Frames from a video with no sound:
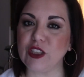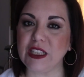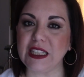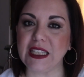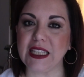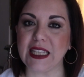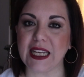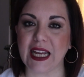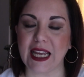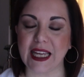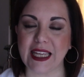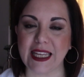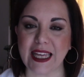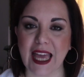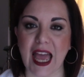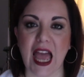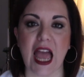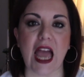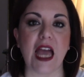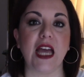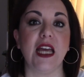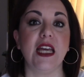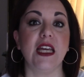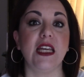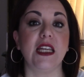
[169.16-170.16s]
dire che
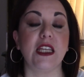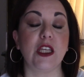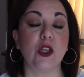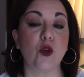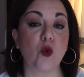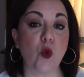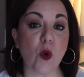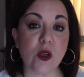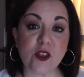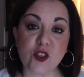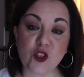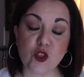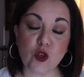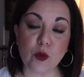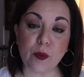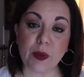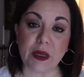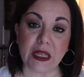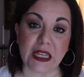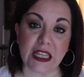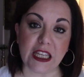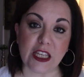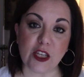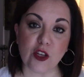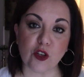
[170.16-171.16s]
in questo
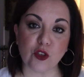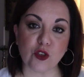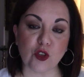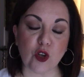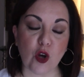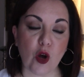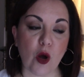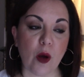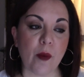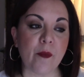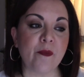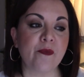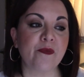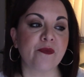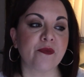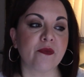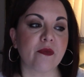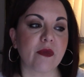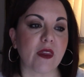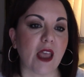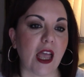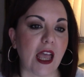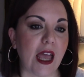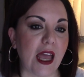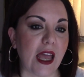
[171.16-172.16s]
periodo
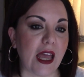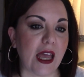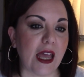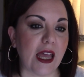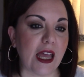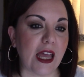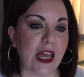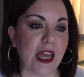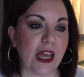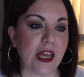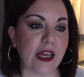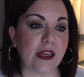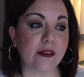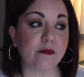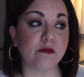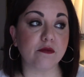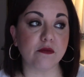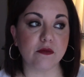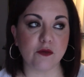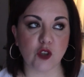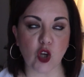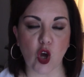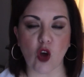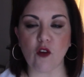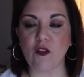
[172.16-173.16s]

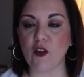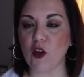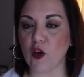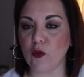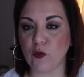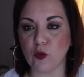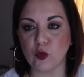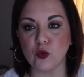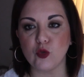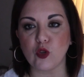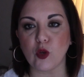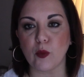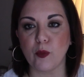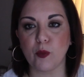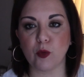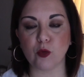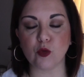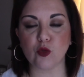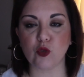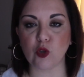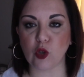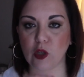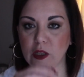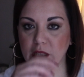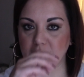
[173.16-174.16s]
eh, dove ho avuto
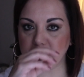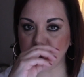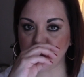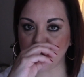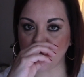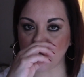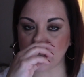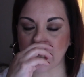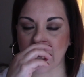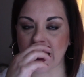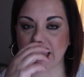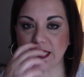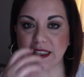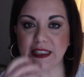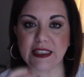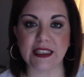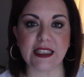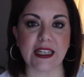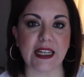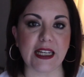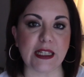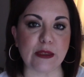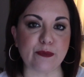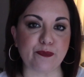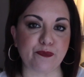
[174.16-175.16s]
appunto
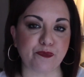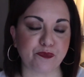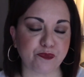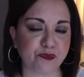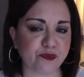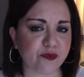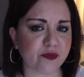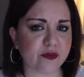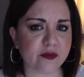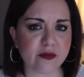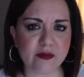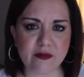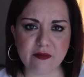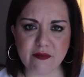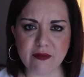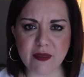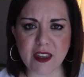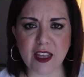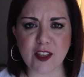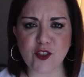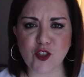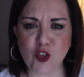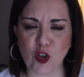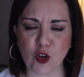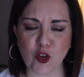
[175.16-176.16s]
l'incidente
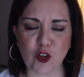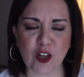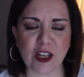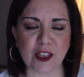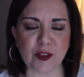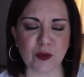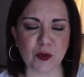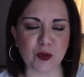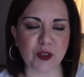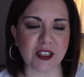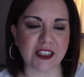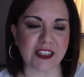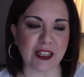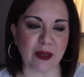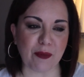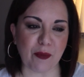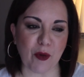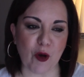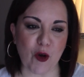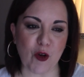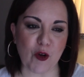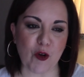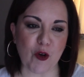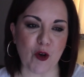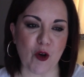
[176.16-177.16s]
sono caduta da
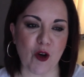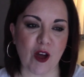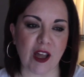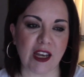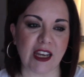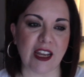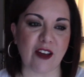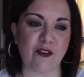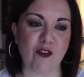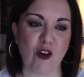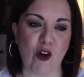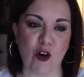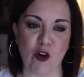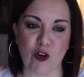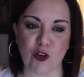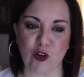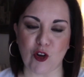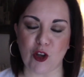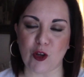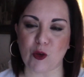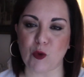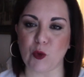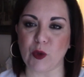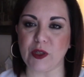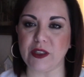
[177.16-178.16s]
poco al
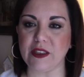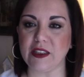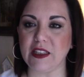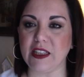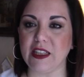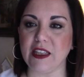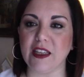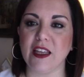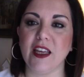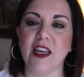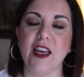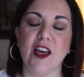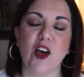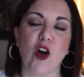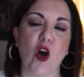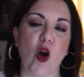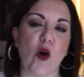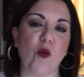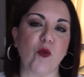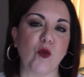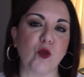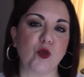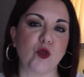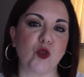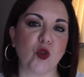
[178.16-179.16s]
lavoro e quindi
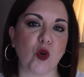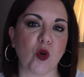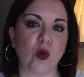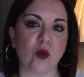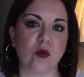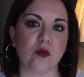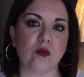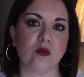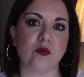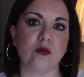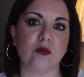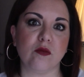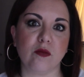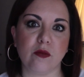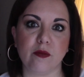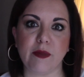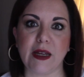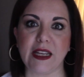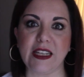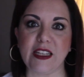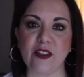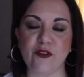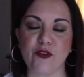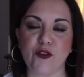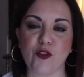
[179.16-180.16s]
ho avuto un
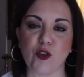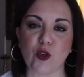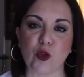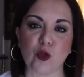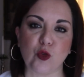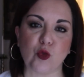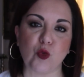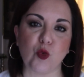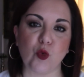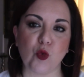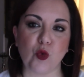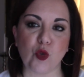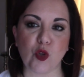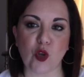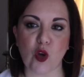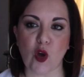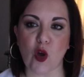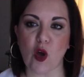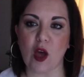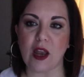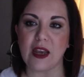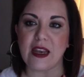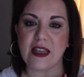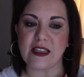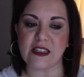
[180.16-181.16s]

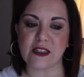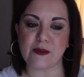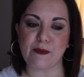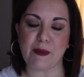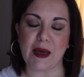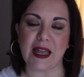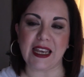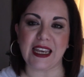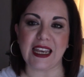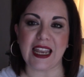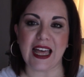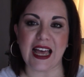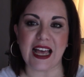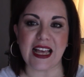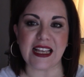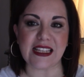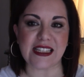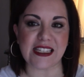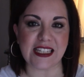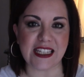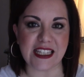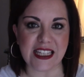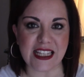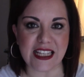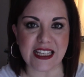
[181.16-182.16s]
bell'infortunio alla spalla
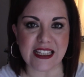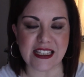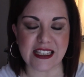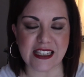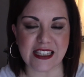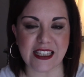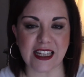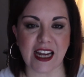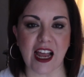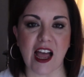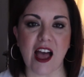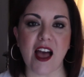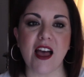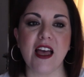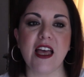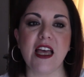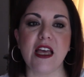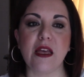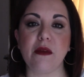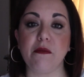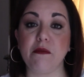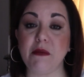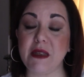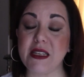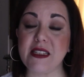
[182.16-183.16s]
sinistra
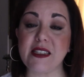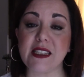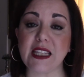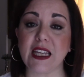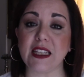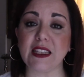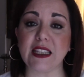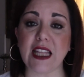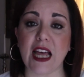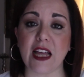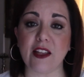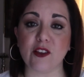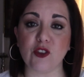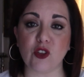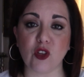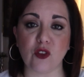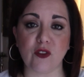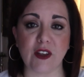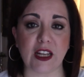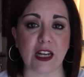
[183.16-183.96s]
mi sta dando